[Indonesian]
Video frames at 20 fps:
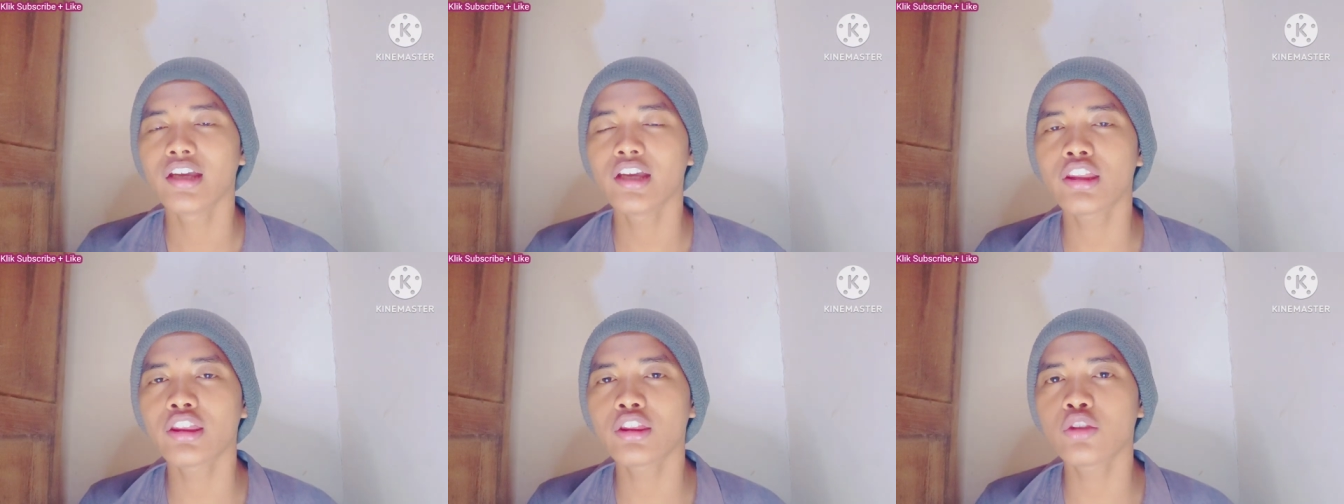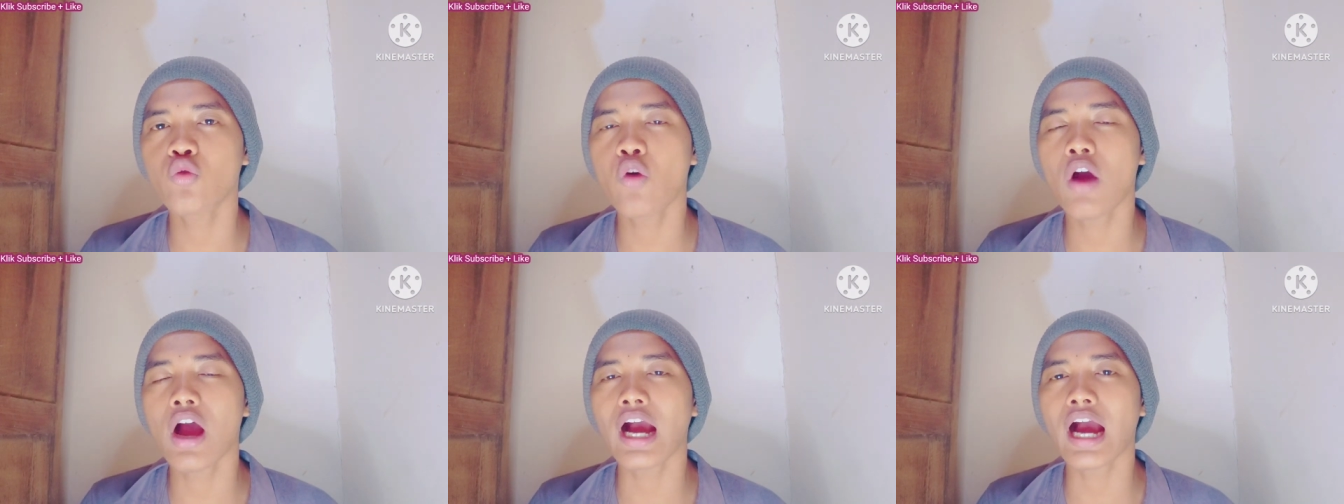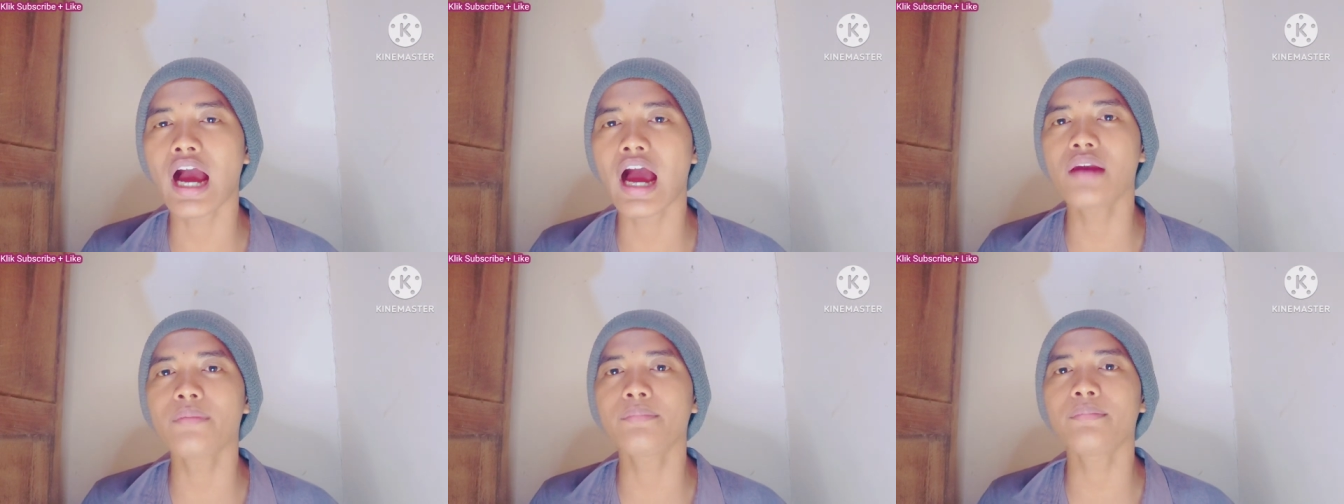Itu
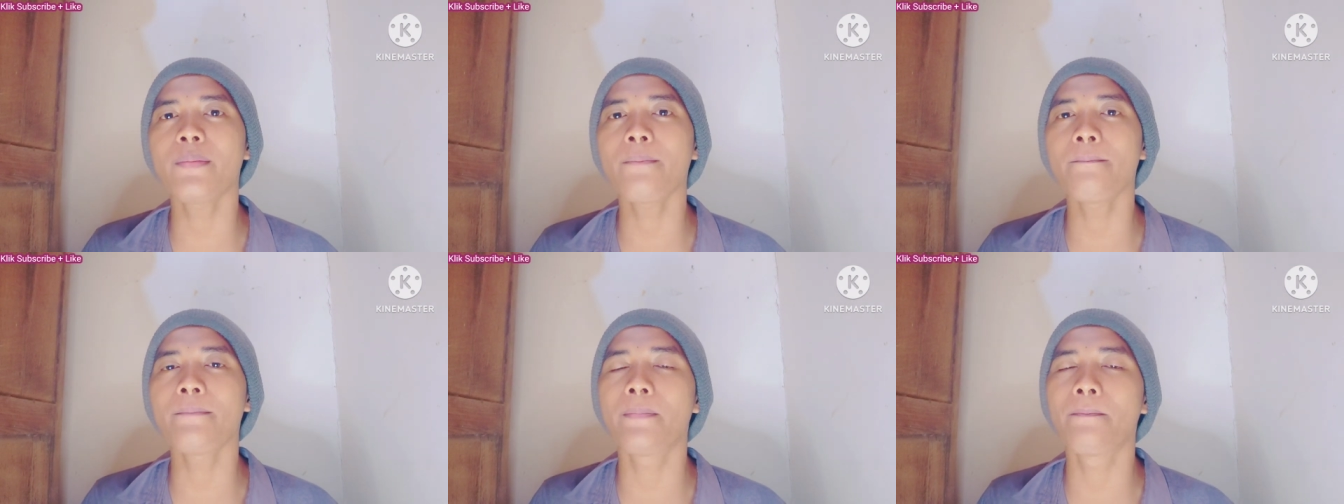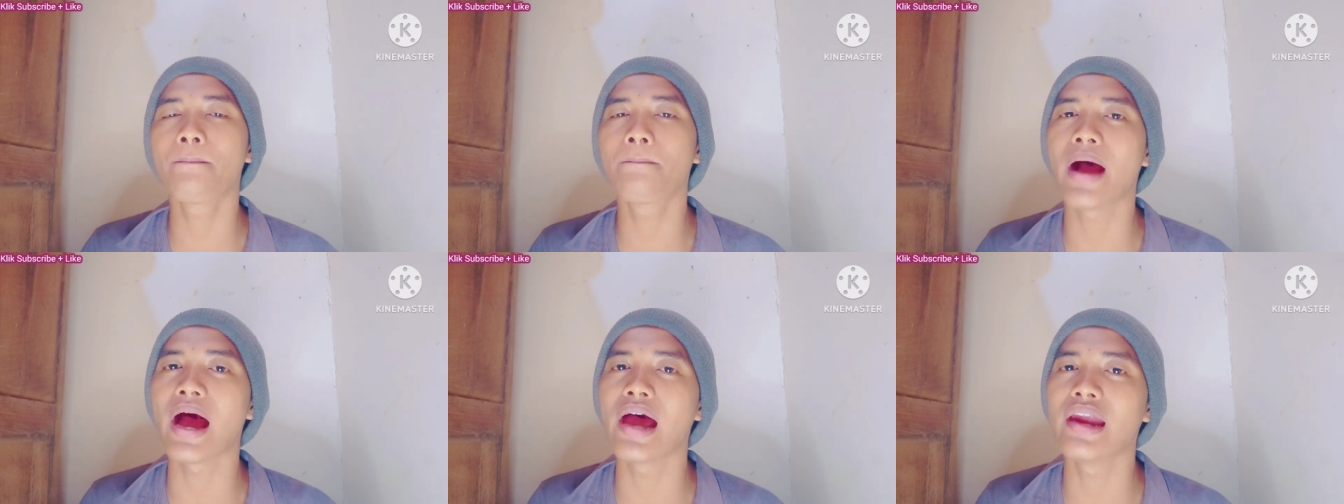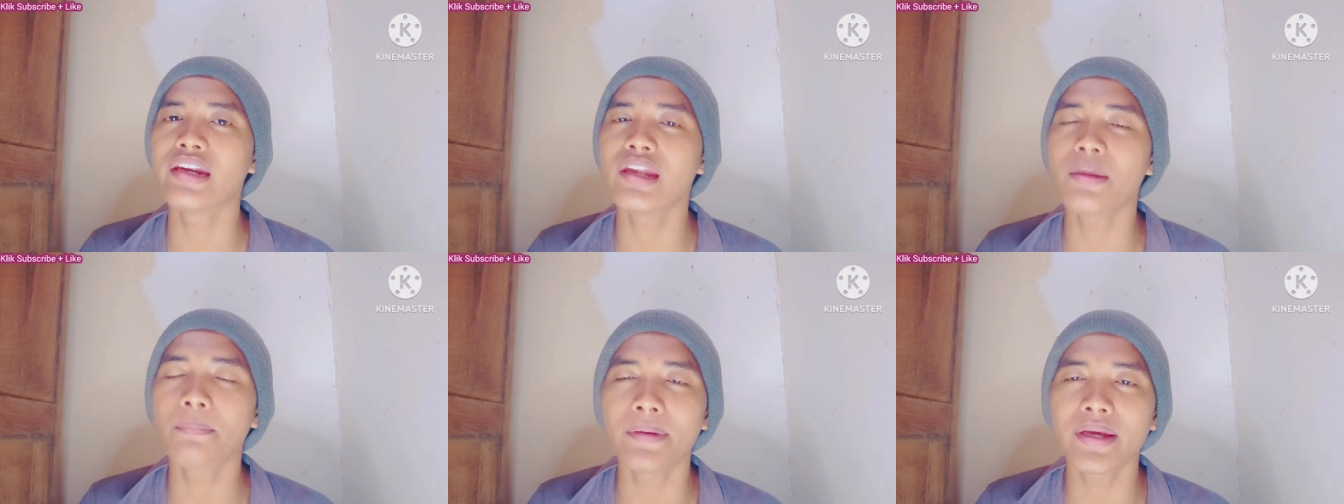akan
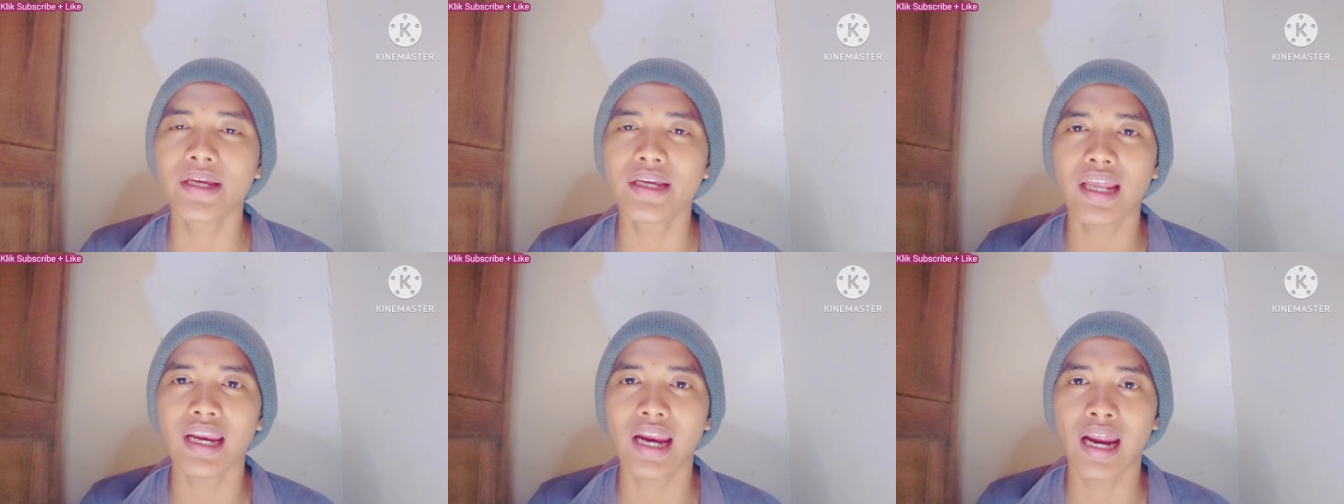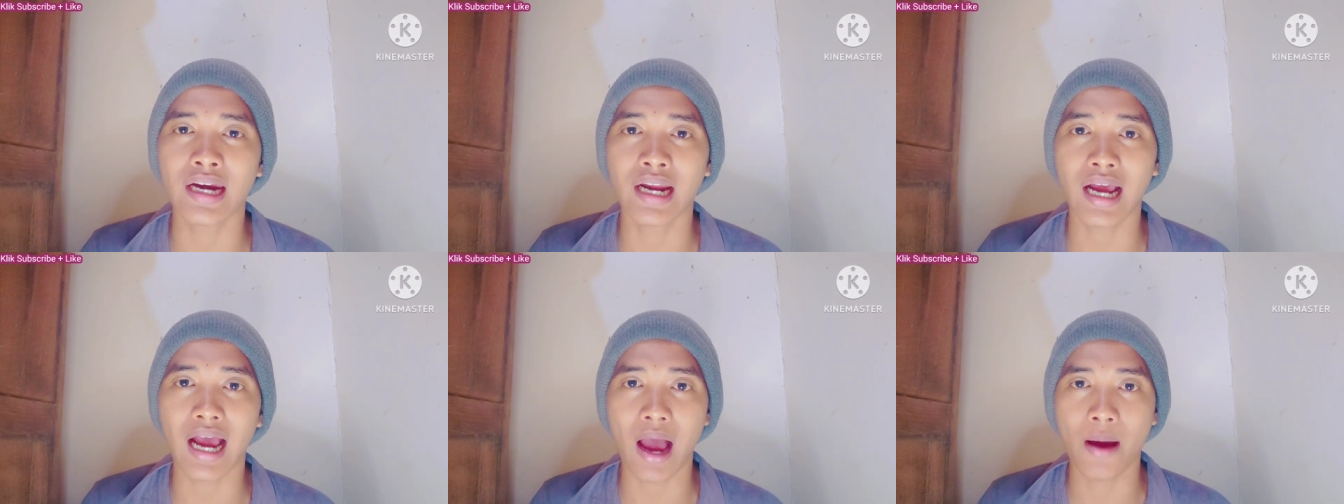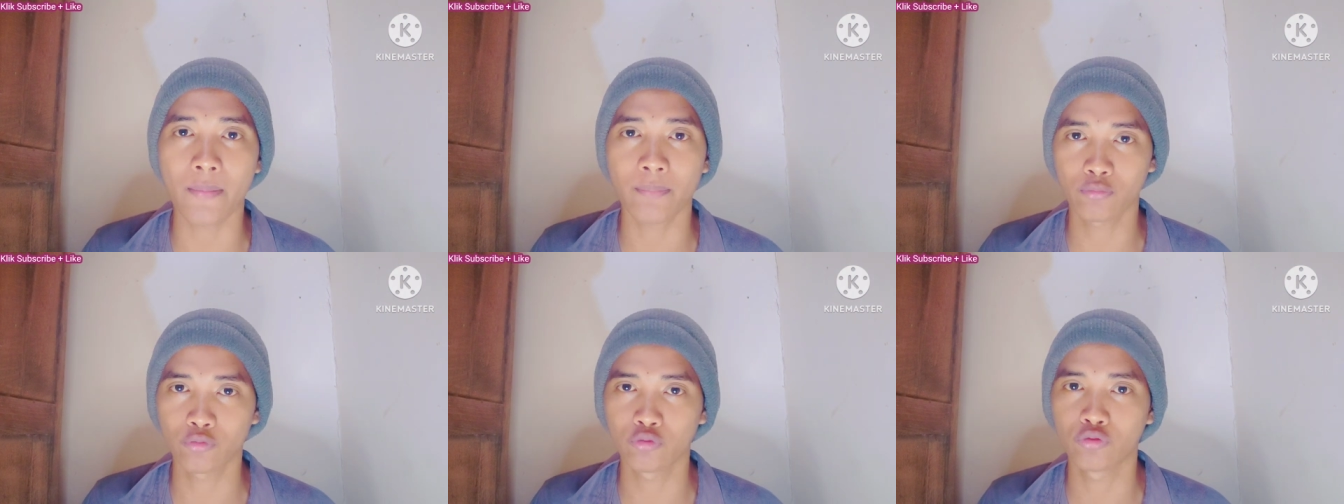membebani pikiran
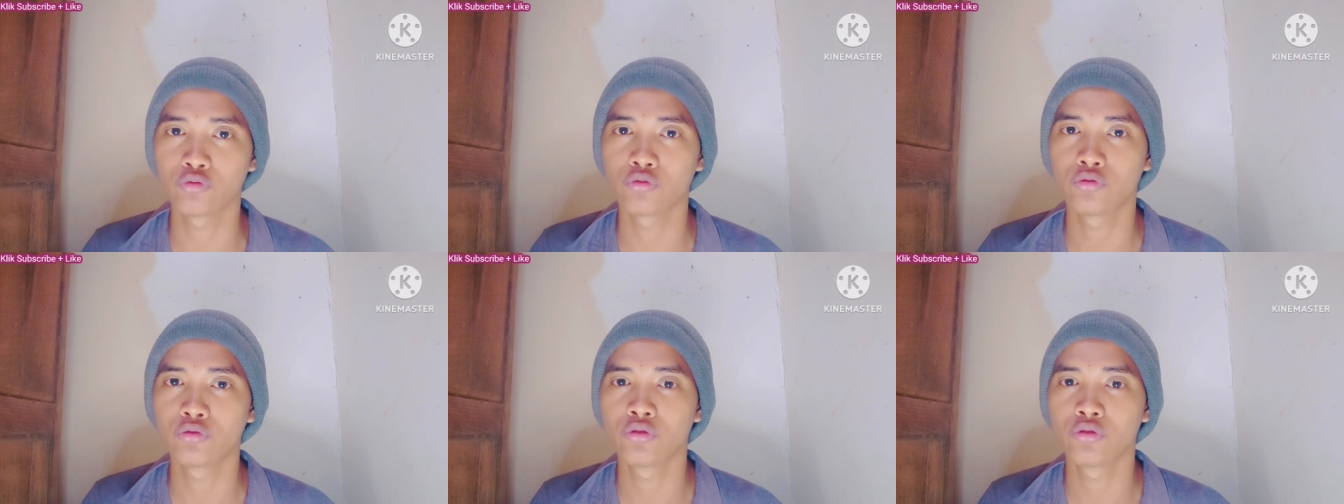kamu.